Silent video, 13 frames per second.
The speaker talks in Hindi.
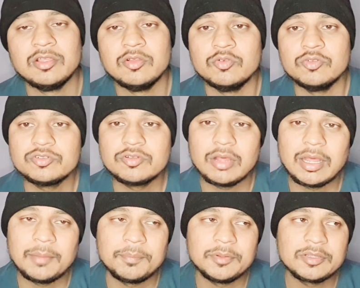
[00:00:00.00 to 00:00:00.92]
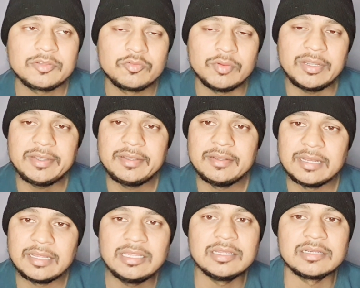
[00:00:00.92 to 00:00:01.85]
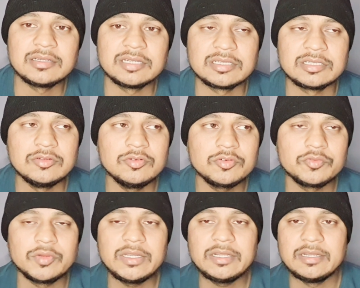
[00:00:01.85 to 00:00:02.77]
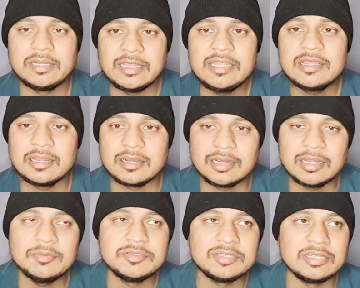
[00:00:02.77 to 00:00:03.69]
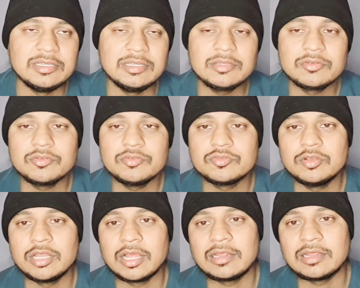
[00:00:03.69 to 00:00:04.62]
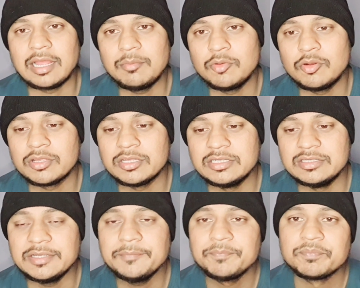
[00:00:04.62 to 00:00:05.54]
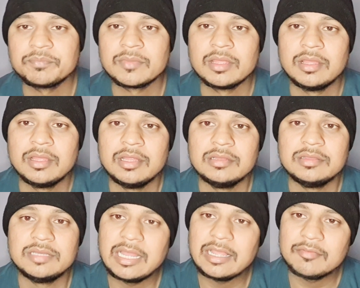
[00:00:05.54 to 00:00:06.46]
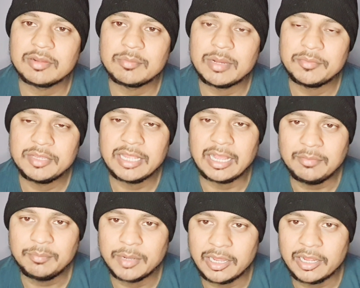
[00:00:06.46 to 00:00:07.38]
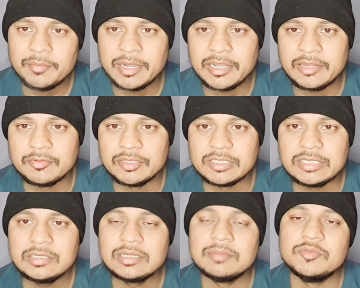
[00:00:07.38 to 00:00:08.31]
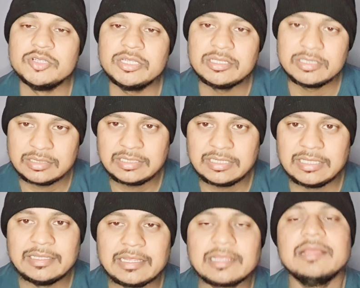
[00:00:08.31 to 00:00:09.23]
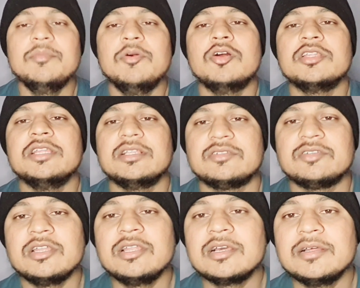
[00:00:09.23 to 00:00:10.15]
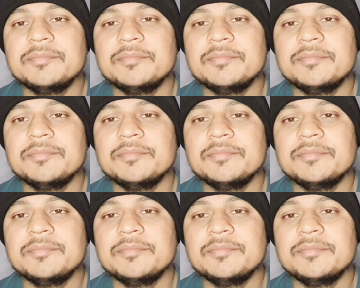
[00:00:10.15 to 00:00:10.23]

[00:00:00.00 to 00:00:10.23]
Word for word: उसको आप क्विट नहीं कर सकते हो क्विट नहीं करना भी चाहिए क्योंकि उसको लगातार मौके दीजिए तिलक वर्मा भी आज बाहर बैठे हुए थे मुझे ये देख के बहुत ही अच्छा लगा